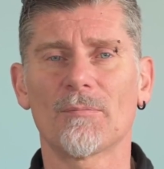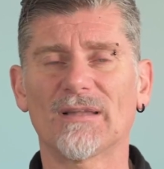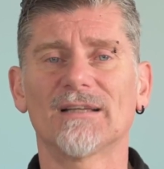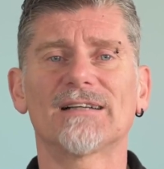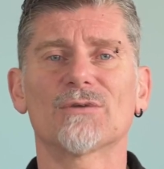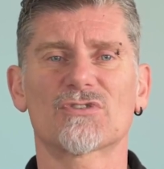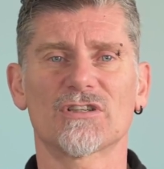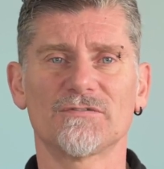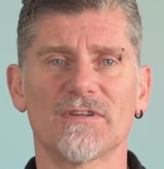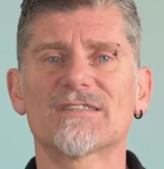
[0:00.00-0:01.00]
ma darai un
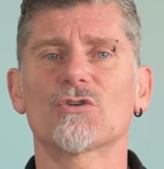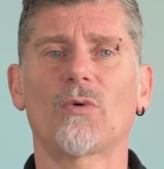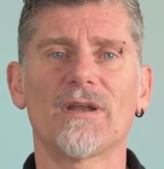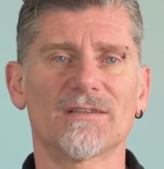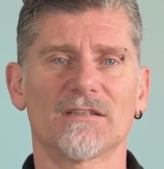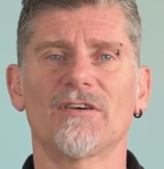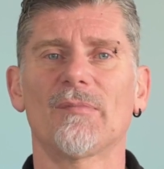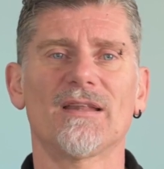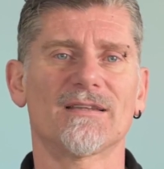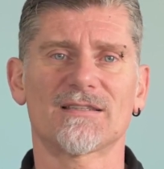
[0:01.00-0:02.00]
servizio
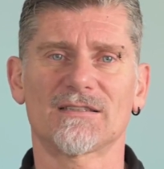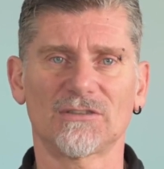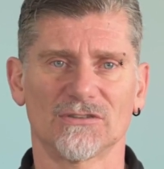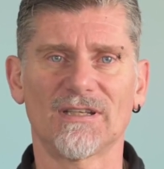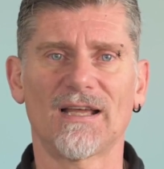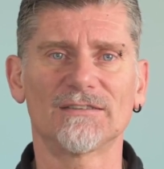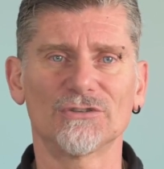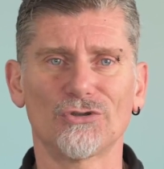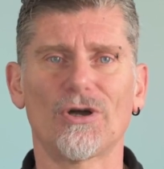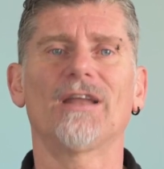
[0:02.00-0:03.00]
qualitativamente
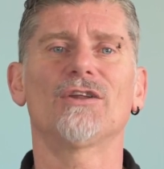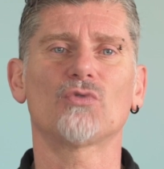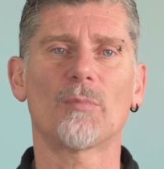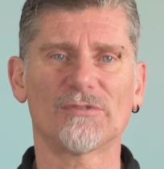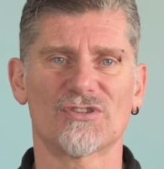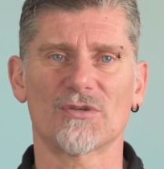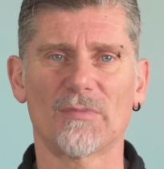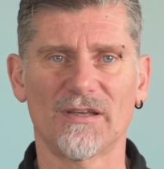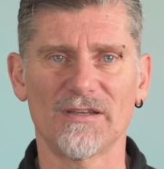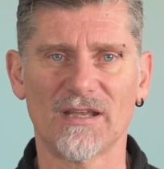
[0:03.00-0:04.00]
straordinario alle tue
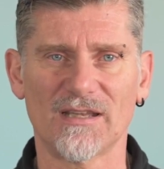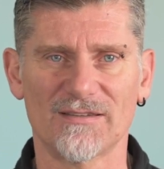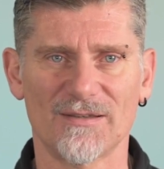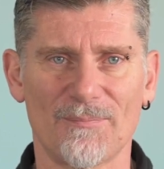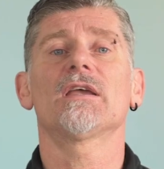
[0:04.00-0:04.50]
prossime clienti.